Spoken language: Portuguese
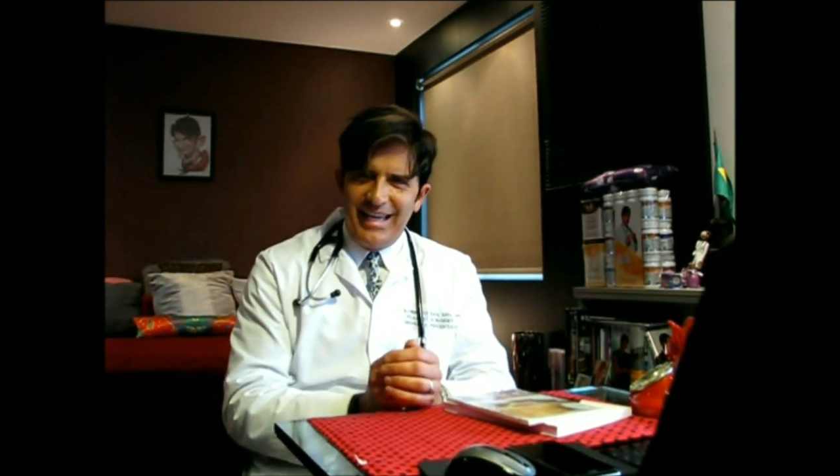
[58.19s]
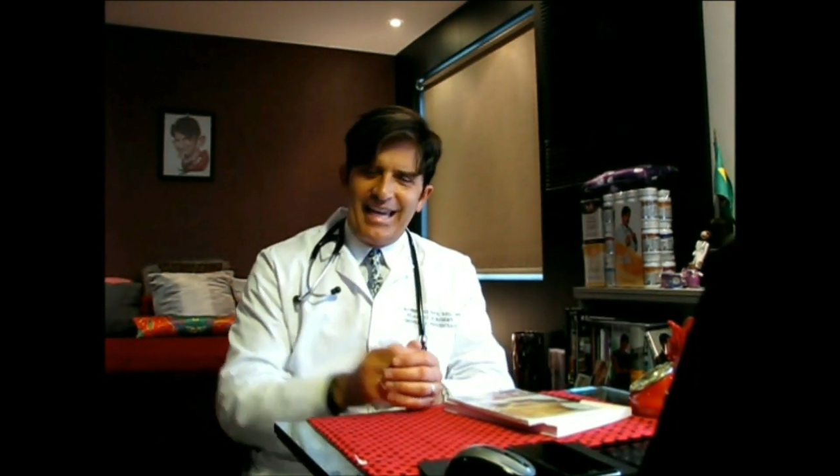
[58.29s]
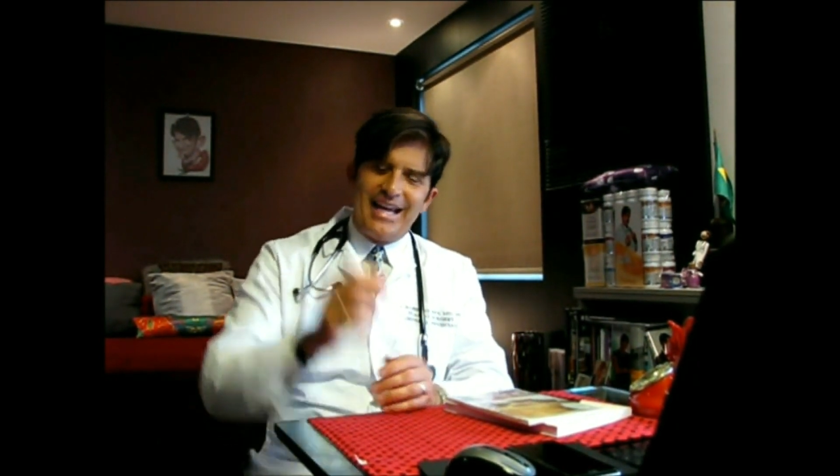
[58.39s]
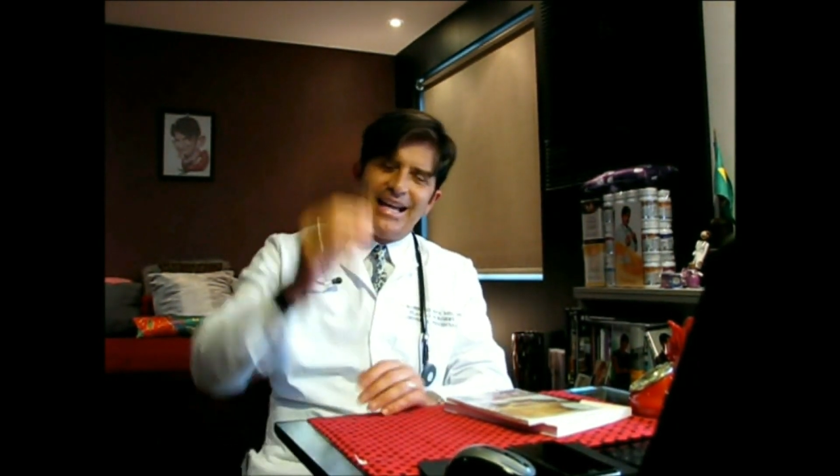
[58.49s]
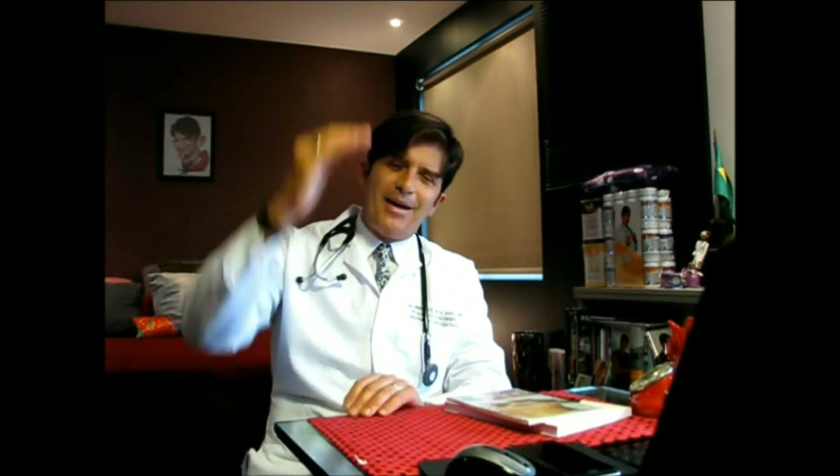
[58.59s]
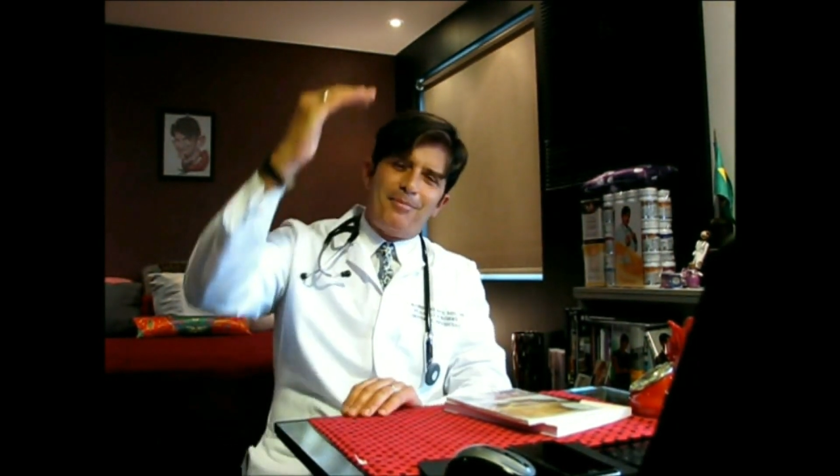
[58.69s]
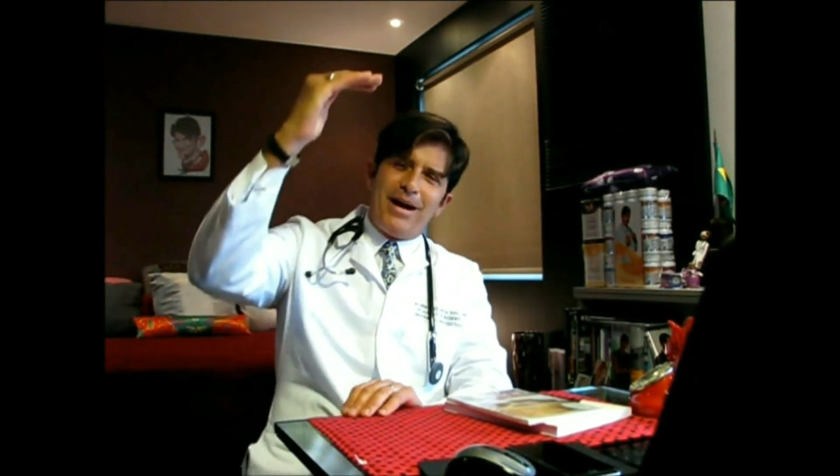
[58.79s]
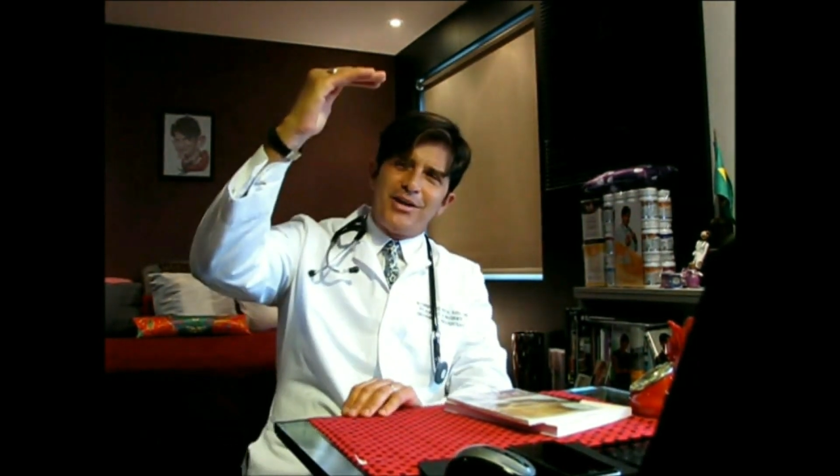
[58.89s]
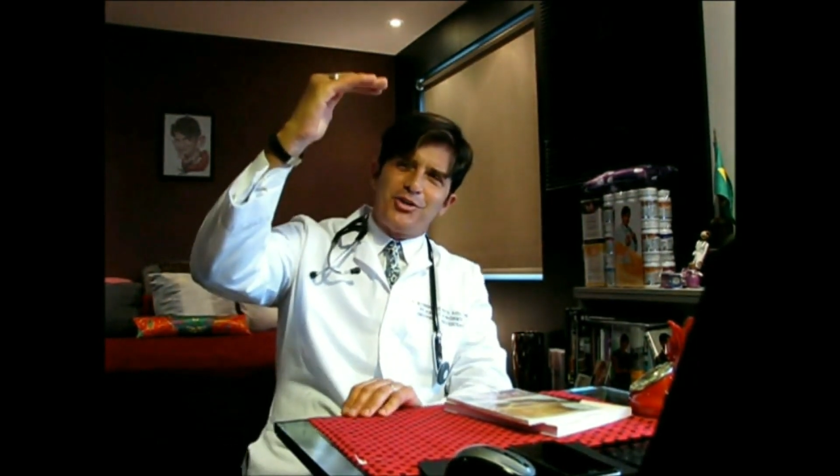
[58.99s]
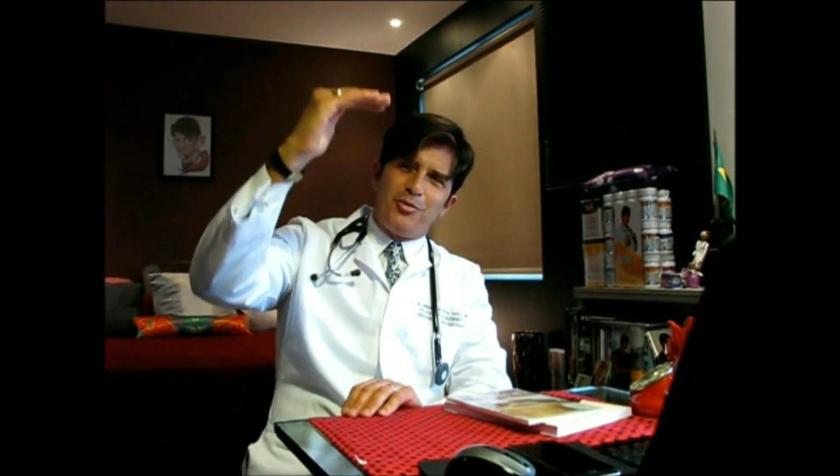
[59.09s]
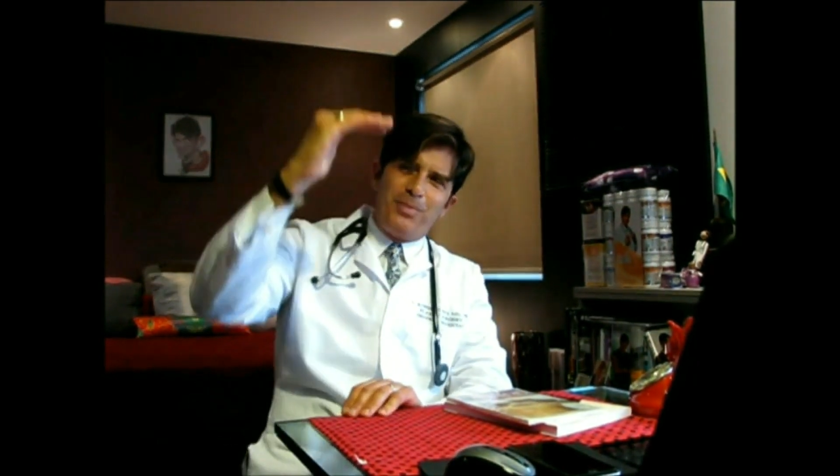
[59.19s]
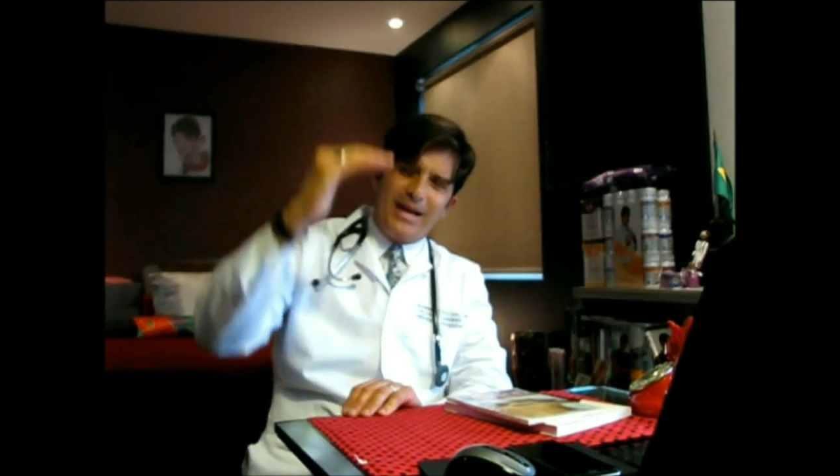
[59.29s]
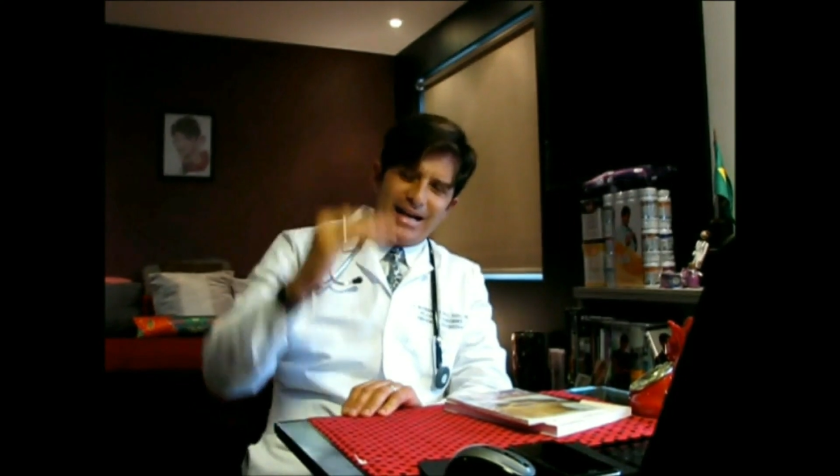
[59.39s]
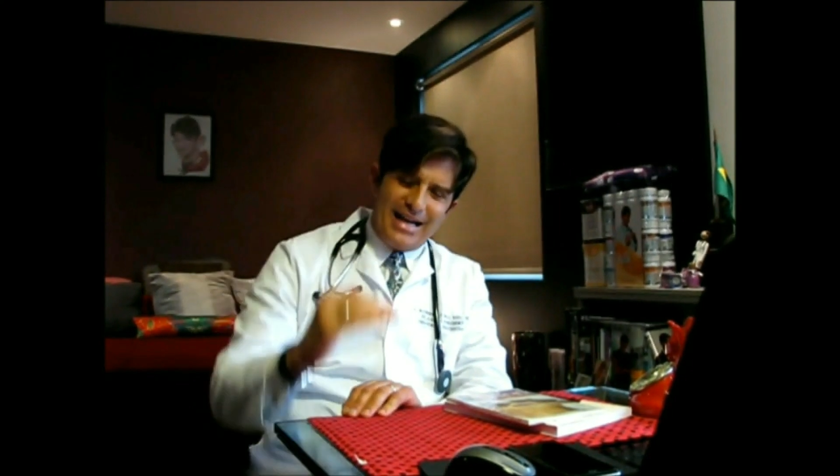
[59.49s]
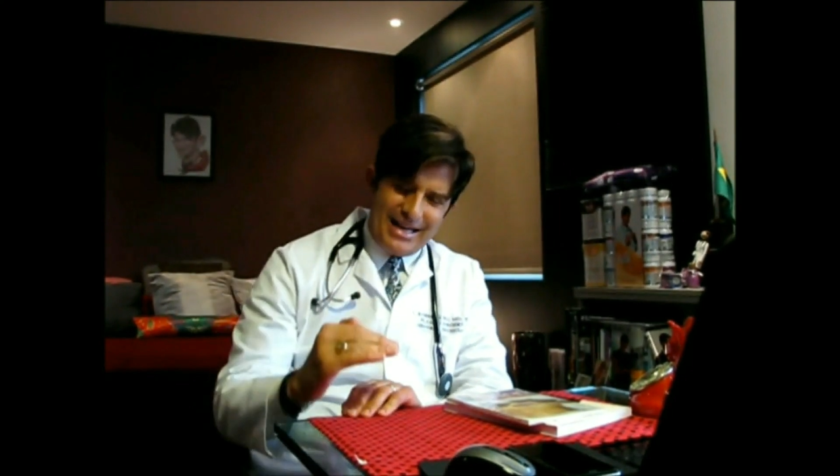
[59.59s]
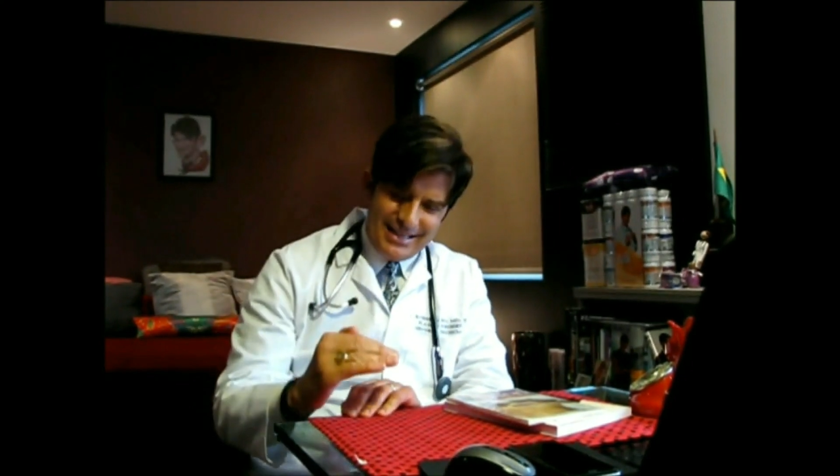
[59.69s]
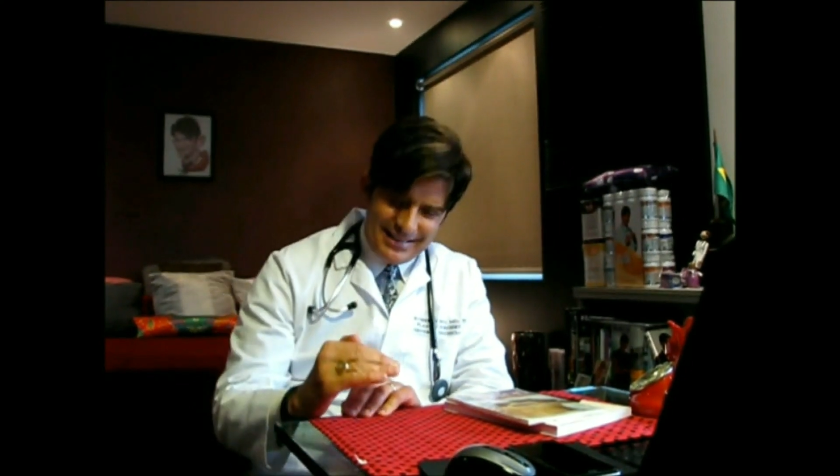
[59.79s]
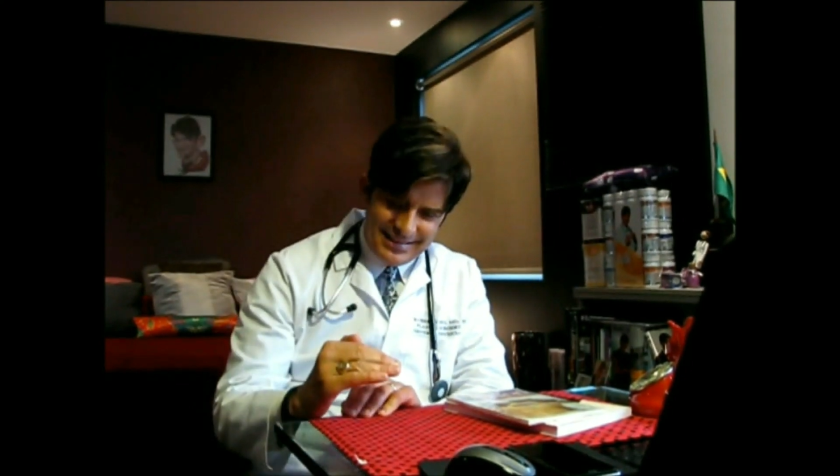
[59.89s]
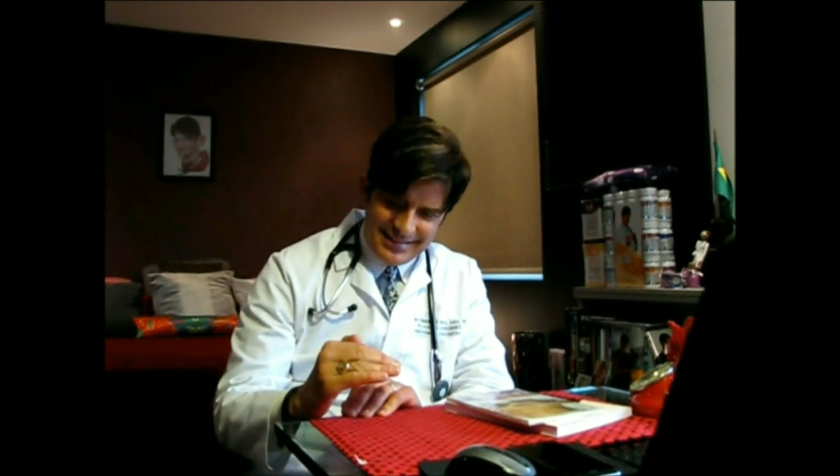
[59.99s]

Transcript: ela abaixa o pH.